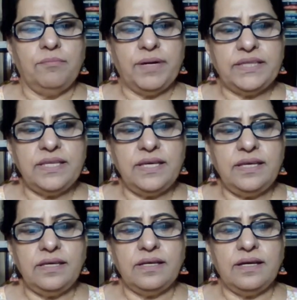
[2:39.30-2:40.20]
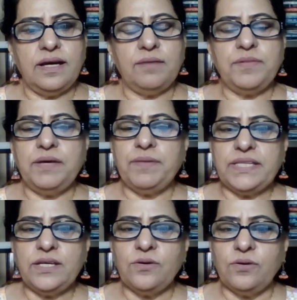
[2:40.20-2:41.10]
पत्नी अपने
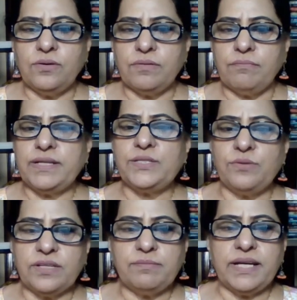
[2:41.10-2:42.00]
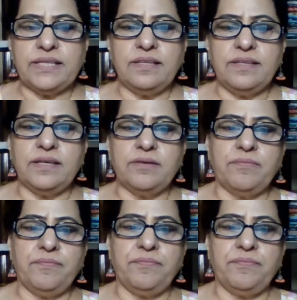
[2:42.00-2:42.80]
पति को बदसूरत मानती थी